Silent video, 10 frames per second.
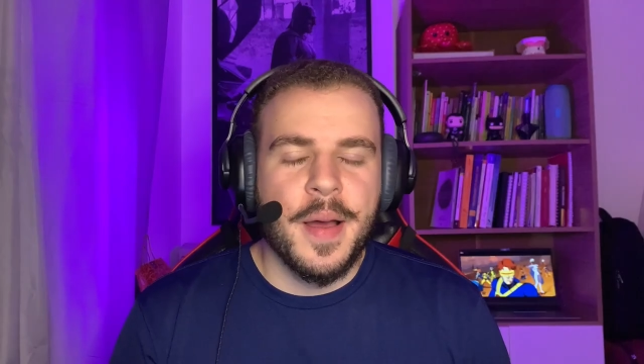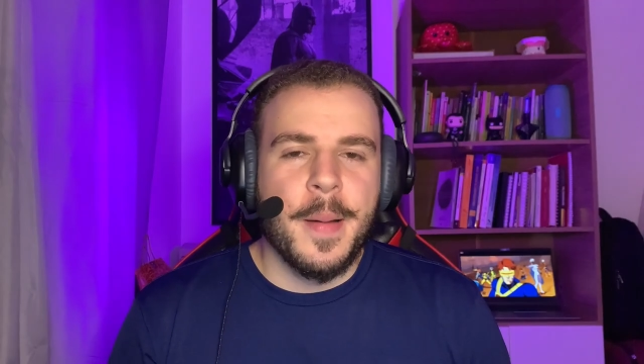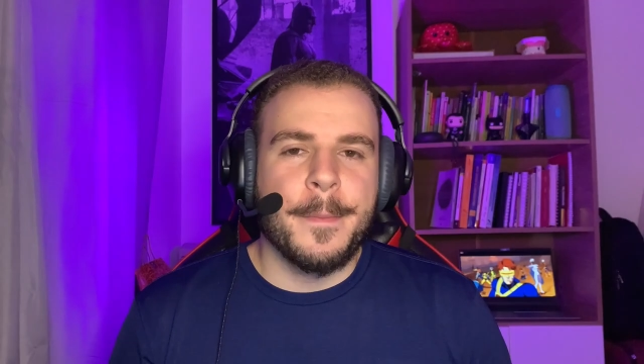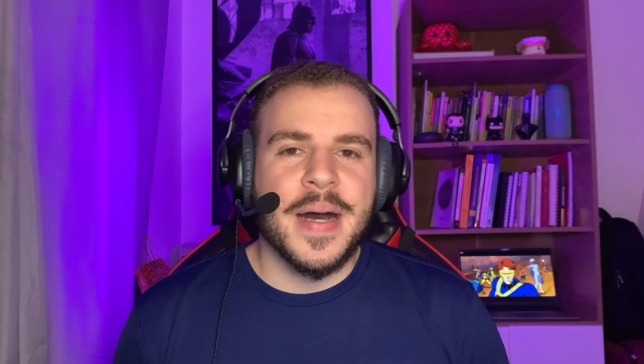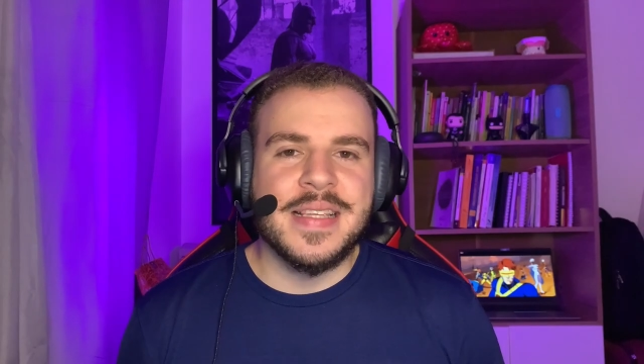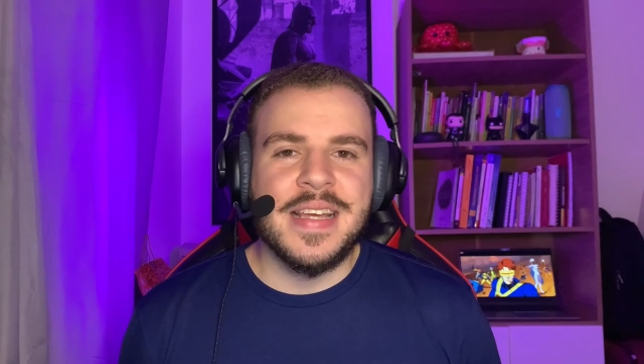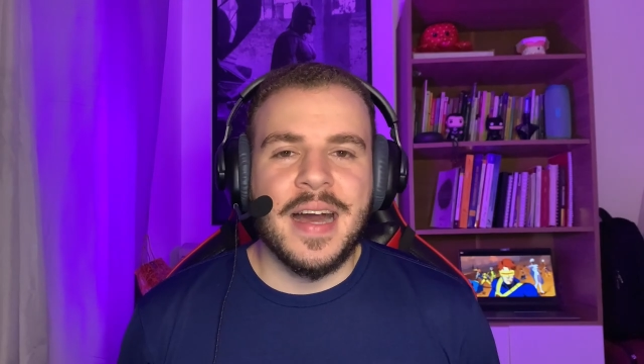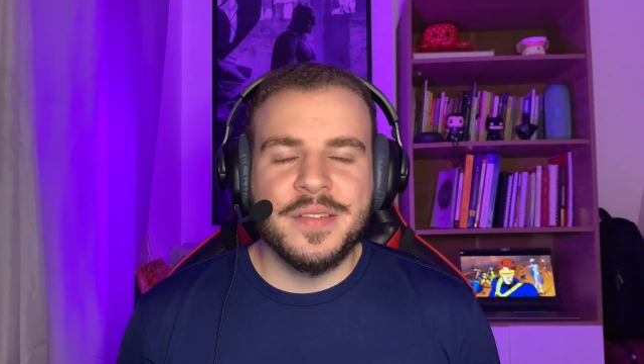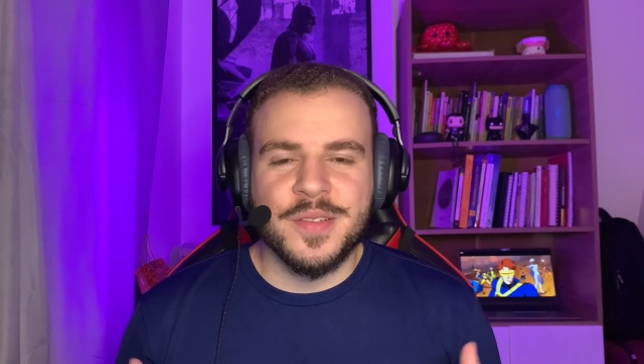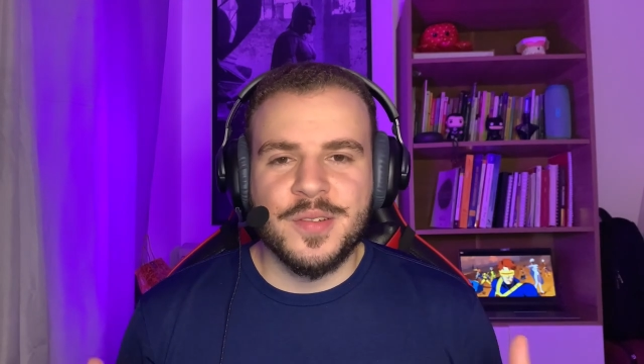
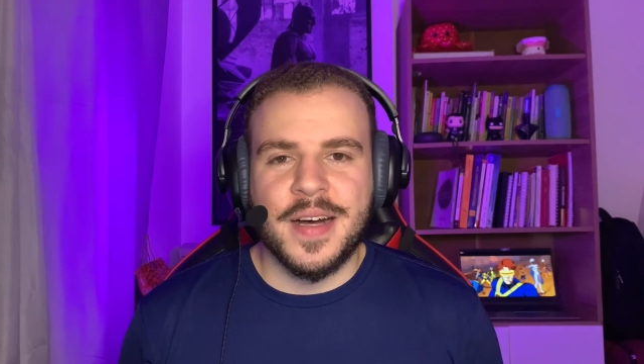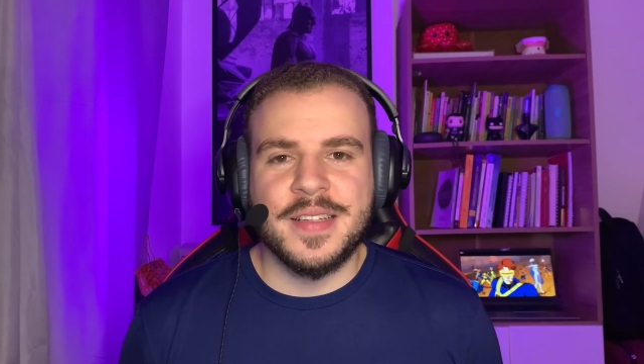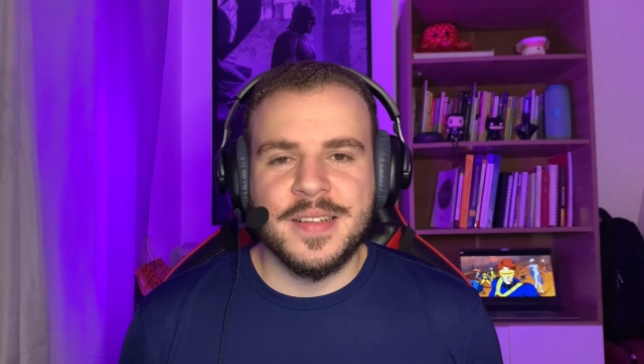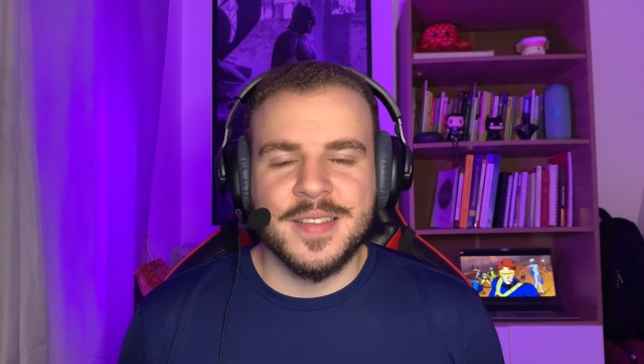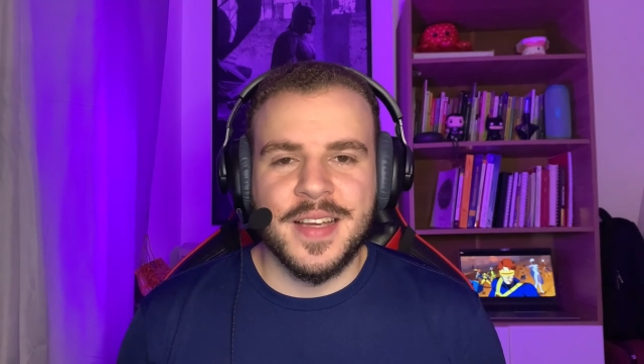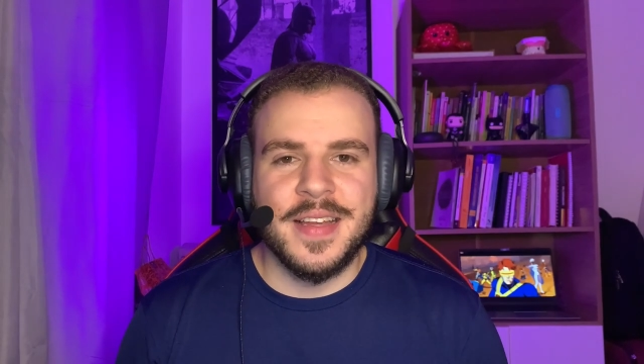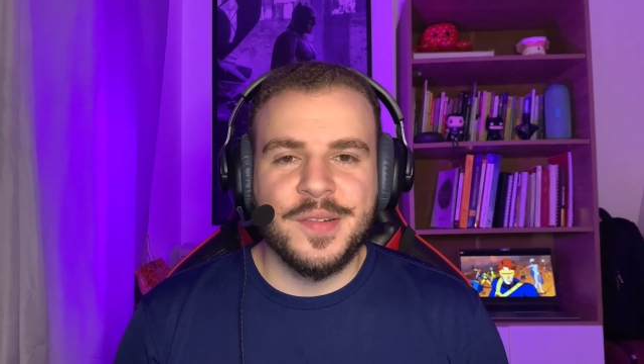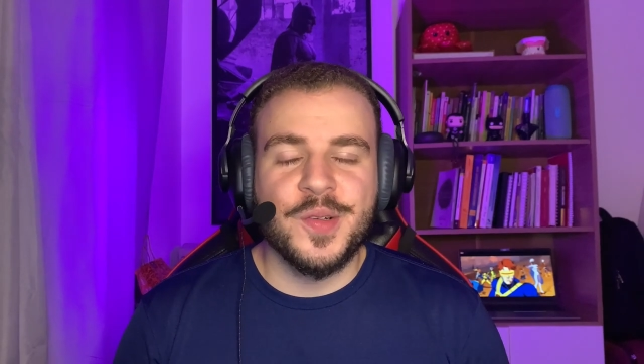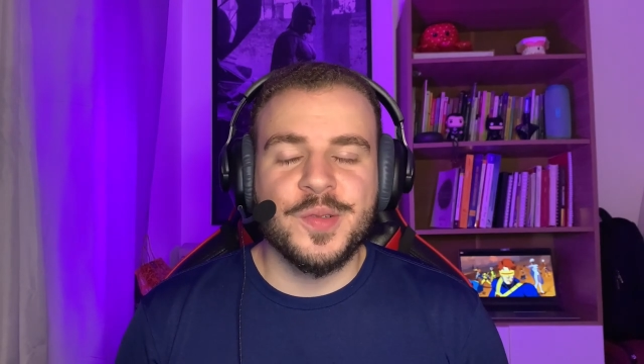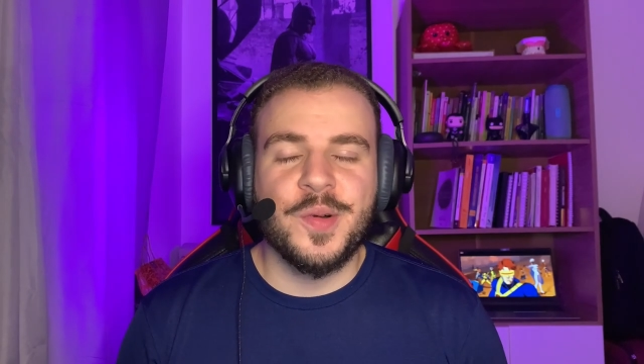baseado nos quadrinhos aí,
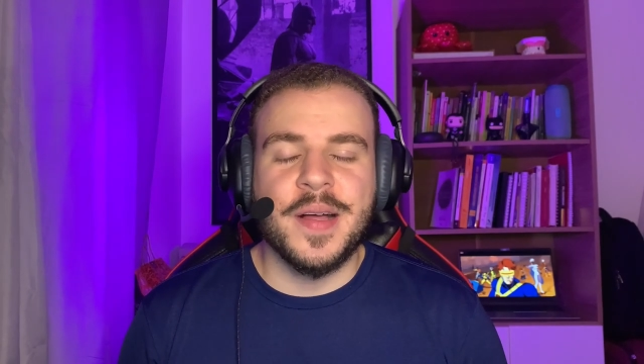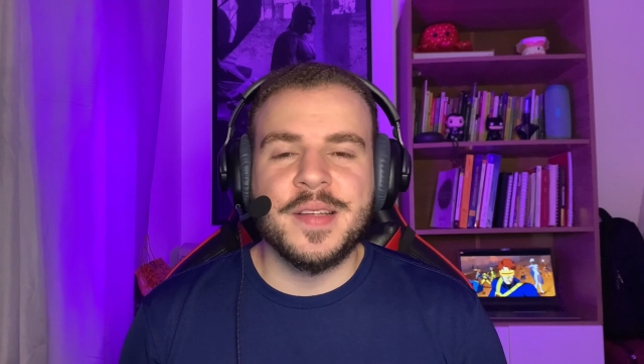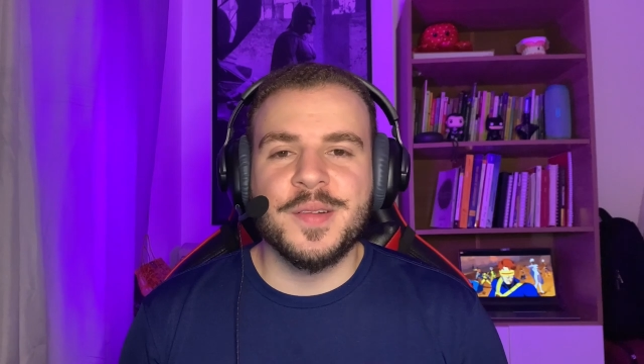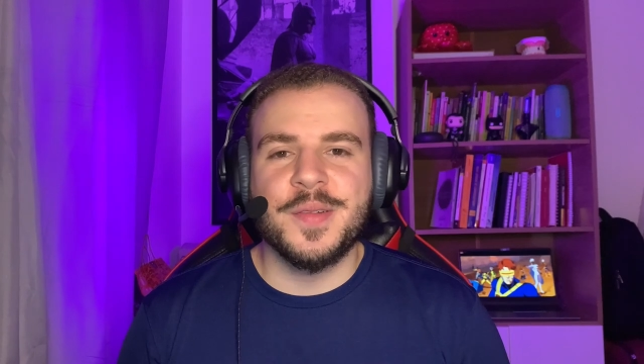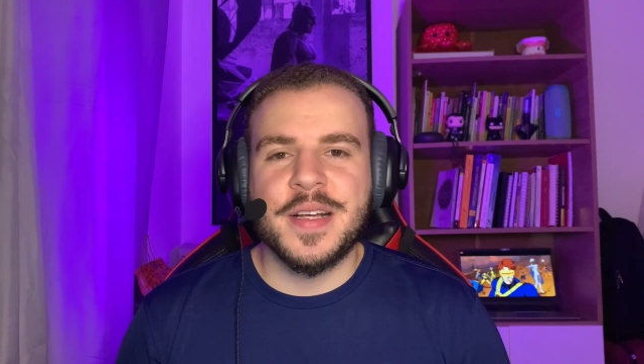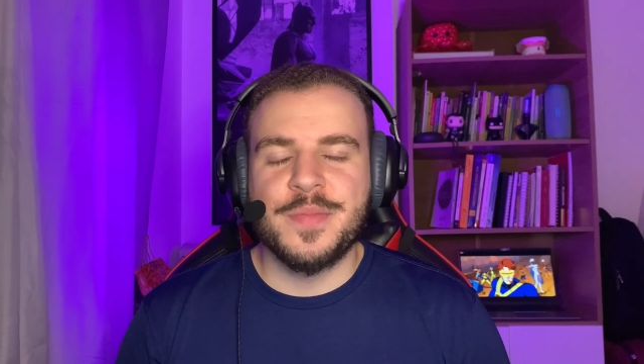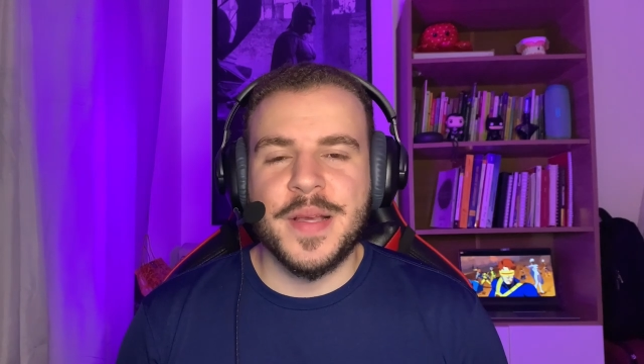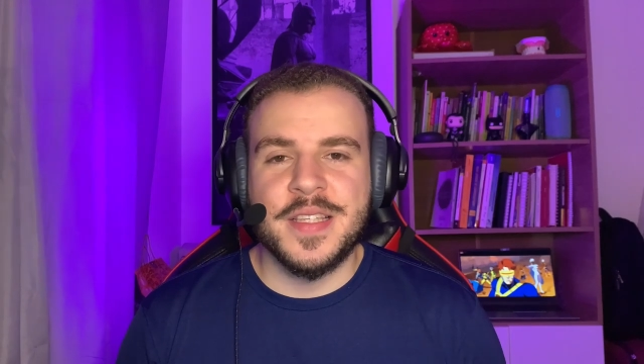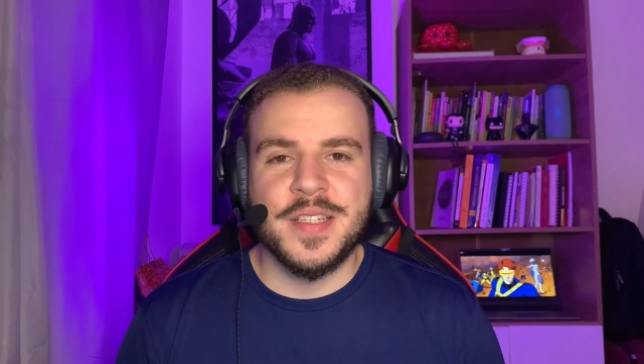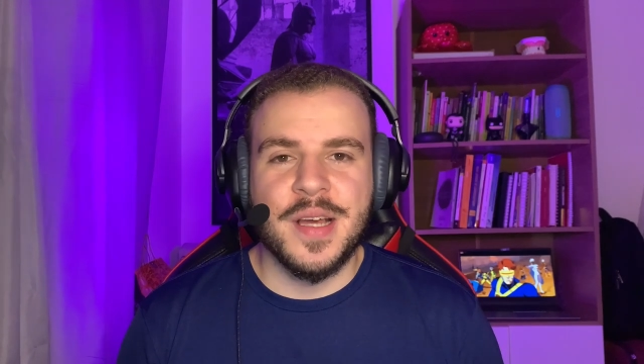no, quadrinho do
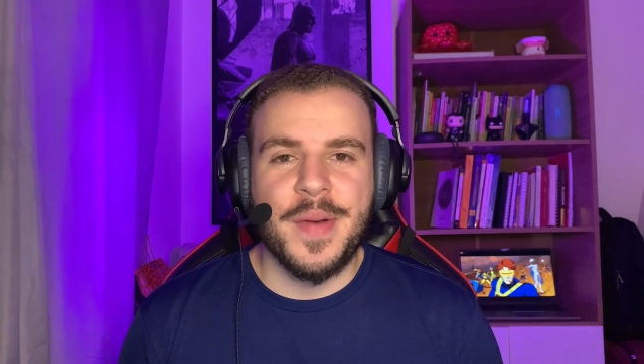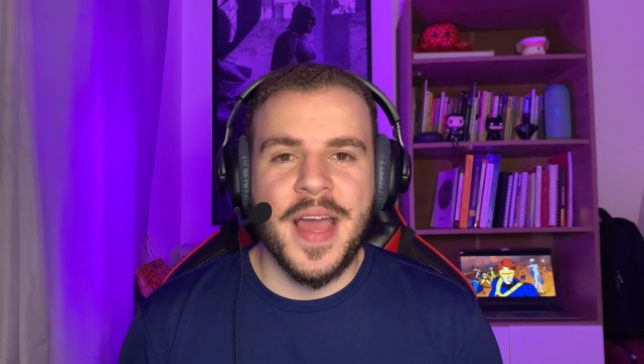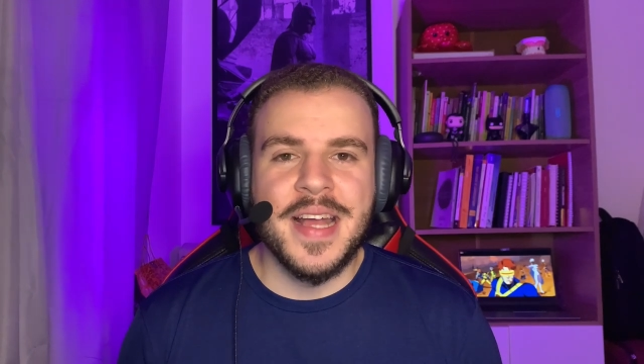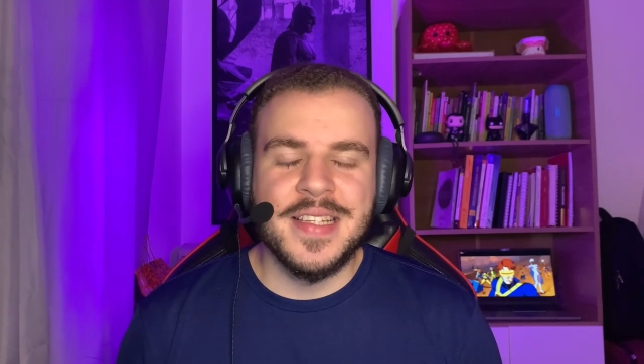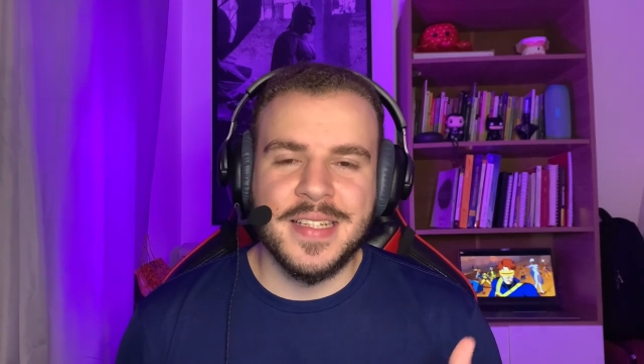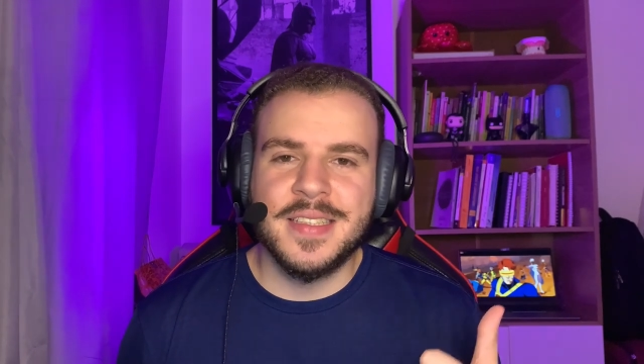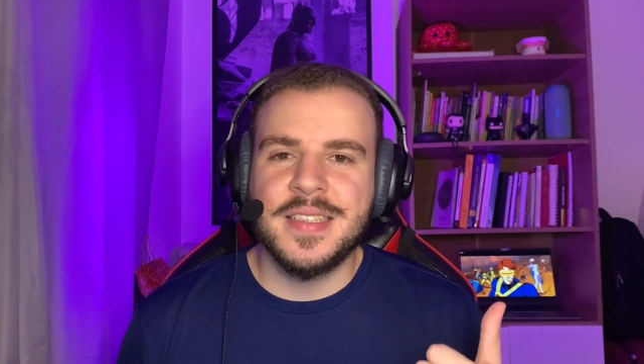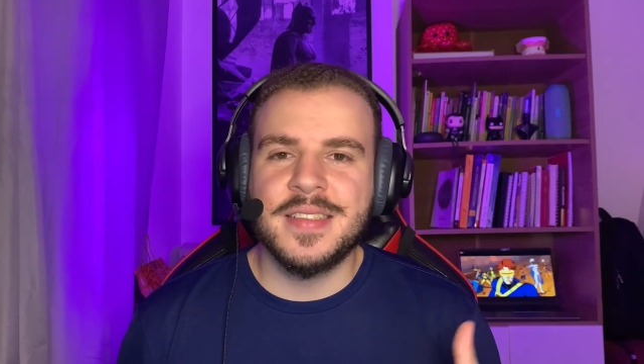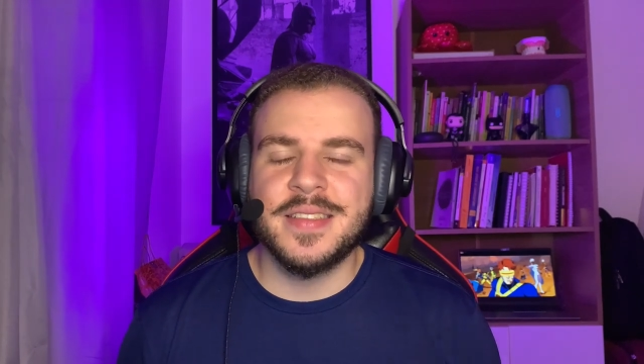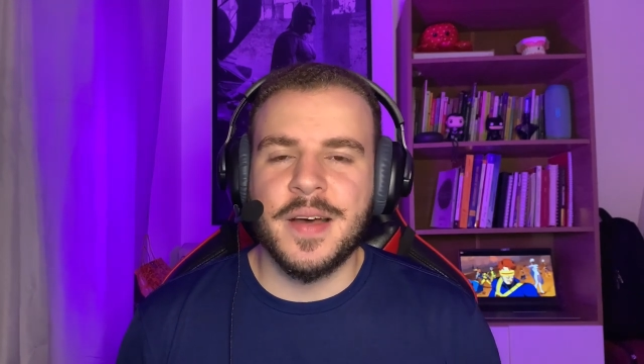X-Men que se chama É de
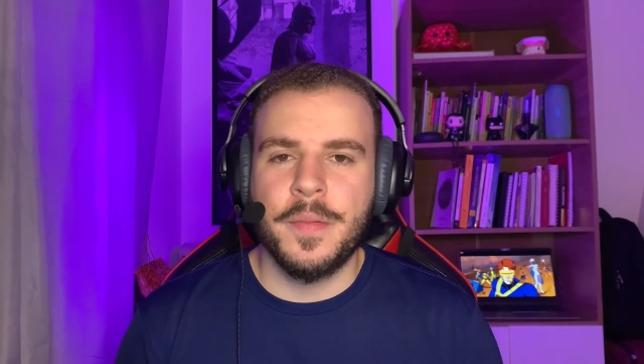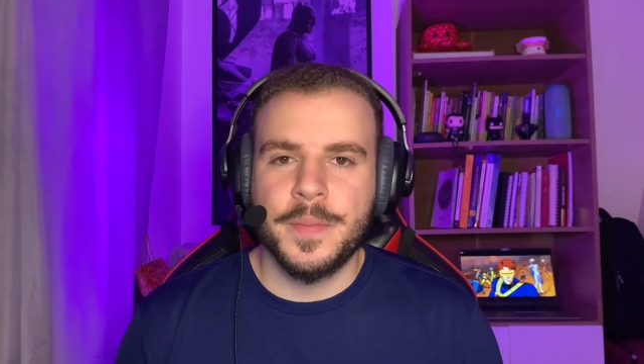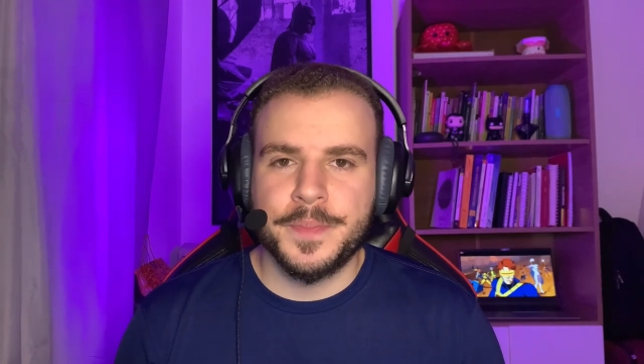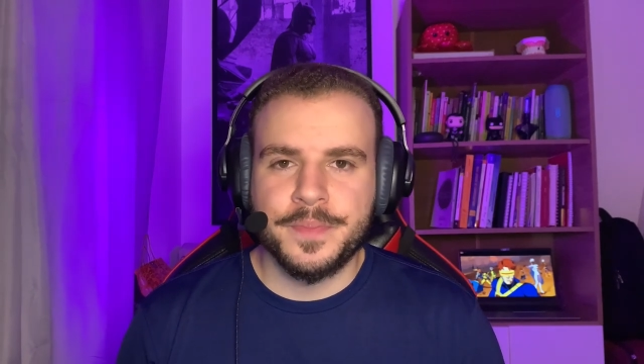Extinção,